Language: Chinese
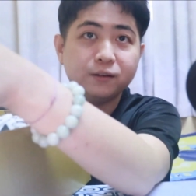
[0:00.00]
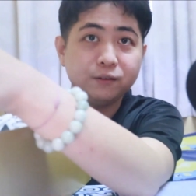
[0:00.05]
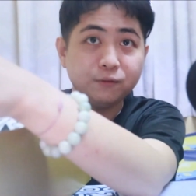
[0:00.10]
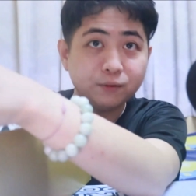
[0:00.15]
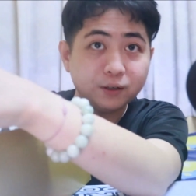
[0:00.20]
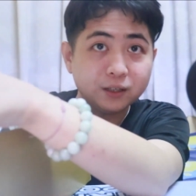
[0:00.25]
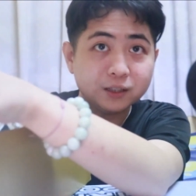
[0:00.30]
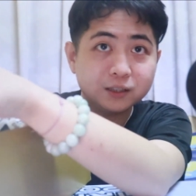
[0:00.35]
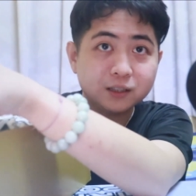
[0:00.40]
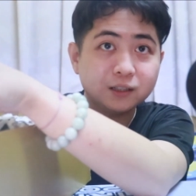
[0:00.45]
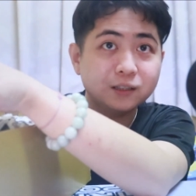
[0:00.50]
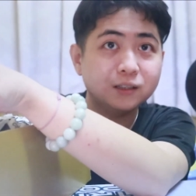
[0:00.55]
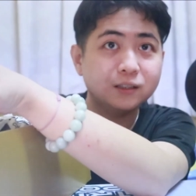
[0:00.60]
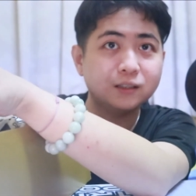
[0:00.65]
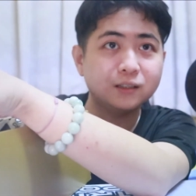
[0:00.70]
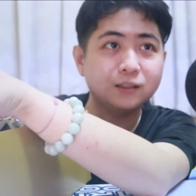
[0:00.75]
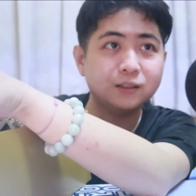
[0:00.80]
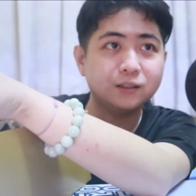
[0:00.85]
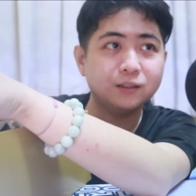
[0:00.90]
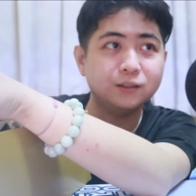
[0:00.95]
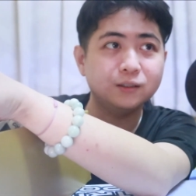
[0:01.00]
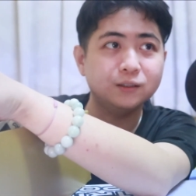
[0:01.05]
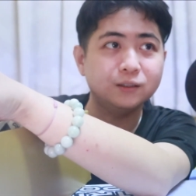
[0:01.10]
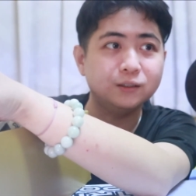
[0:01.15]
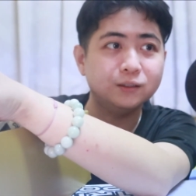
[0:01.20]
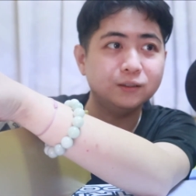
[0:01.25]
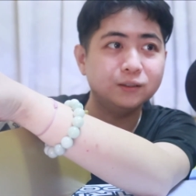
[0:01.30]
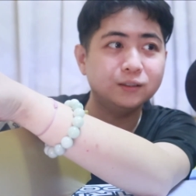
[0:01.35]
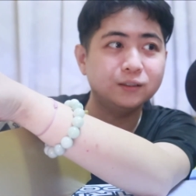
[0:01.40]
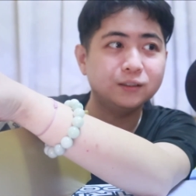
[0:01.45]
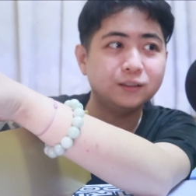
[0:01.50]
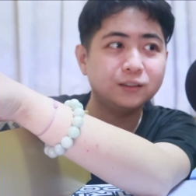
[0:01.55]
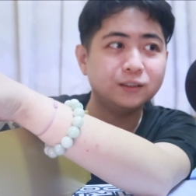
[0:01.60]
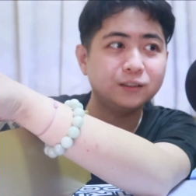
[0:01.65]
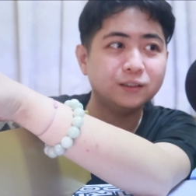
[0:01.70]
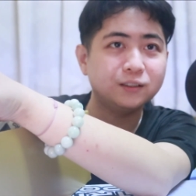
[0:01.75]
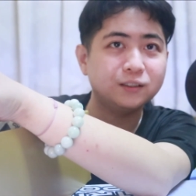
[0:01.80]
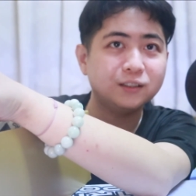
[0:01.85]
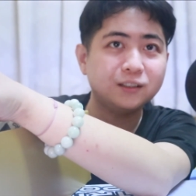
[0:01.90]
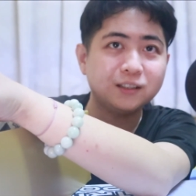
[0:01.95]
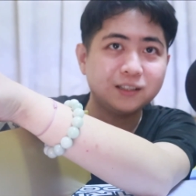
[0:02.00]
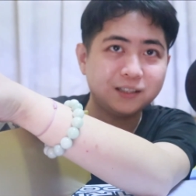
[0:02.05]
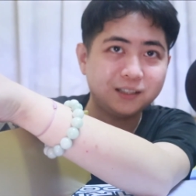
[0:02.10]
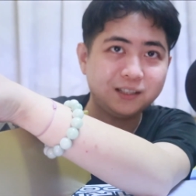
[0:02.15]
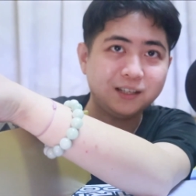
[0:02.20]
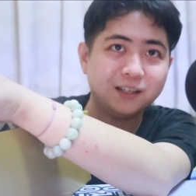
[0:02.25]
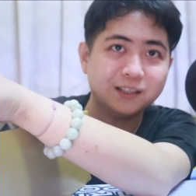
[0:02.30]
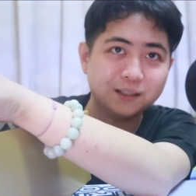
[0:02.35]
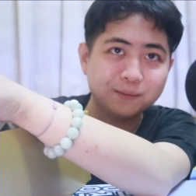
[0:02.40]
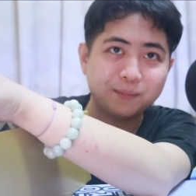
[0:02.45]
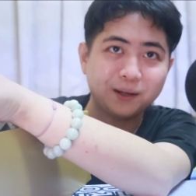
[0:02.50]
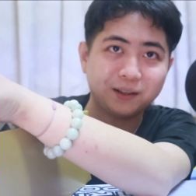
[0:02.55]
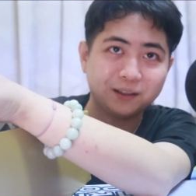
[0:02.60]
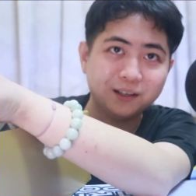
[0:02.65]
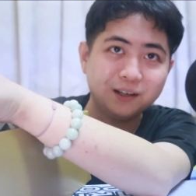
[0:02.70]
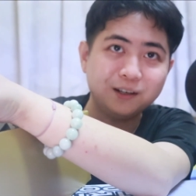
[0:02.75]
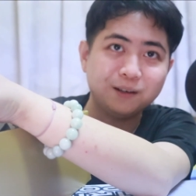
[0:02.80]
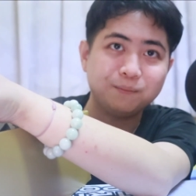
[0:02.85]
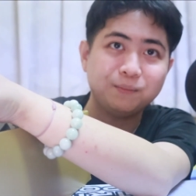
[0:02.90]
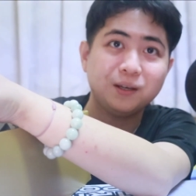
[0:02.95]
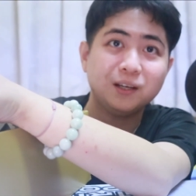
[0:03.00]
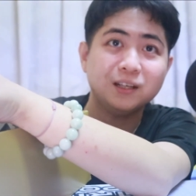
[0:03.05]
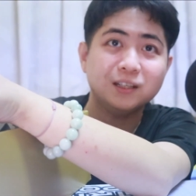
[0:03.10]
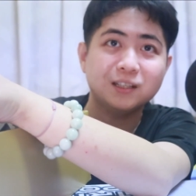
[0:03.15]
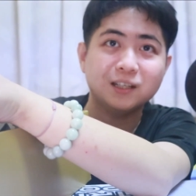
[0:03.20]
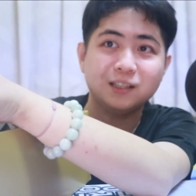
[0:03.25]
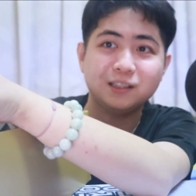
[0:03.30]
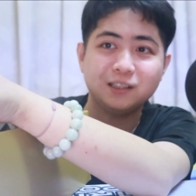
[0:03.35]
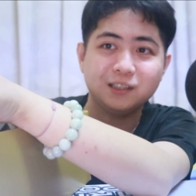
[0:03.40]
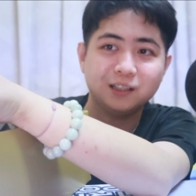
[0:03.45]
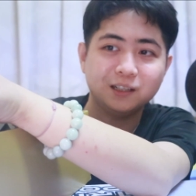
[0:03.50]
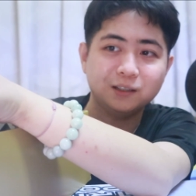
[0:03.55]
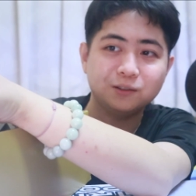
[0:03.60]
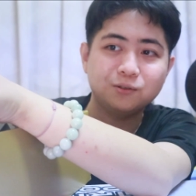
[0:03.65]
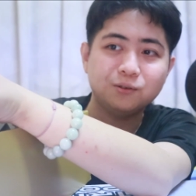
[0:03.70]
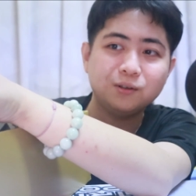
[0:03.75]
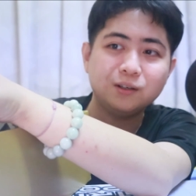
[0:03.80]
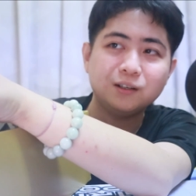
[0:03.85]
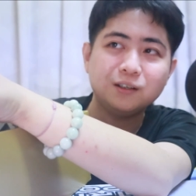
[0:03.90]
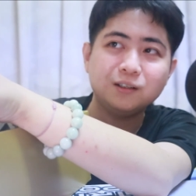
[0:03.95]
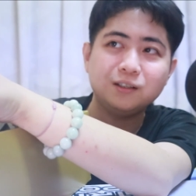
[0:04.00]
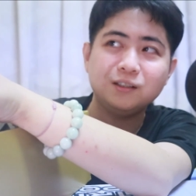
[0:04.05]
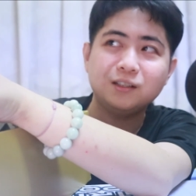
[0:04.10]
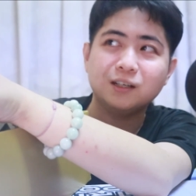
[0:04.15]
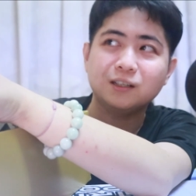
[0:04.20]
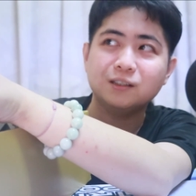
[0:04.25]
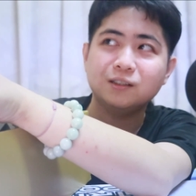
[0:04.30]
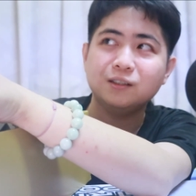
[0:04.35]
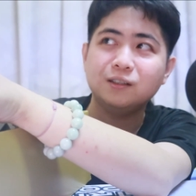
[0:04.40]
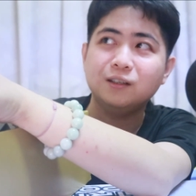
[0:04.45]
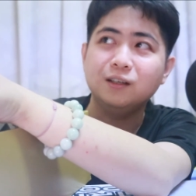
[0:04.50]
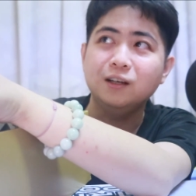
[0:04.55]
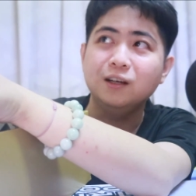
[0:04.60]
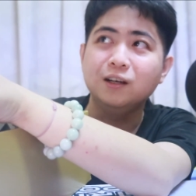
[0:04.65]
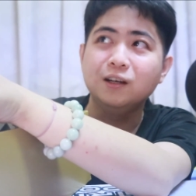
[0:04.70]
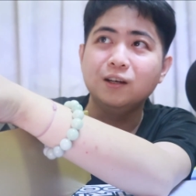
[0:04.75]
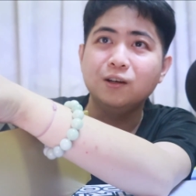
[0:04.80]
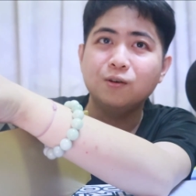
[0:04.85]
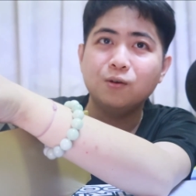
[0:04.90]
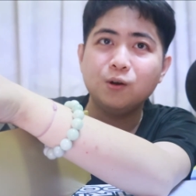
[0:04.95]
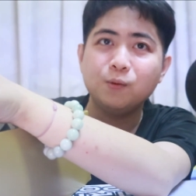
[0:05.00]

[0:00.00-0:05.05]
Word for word: 因为呢，真的是是这个血是蛮特别一下子的。所以呢，你讲是会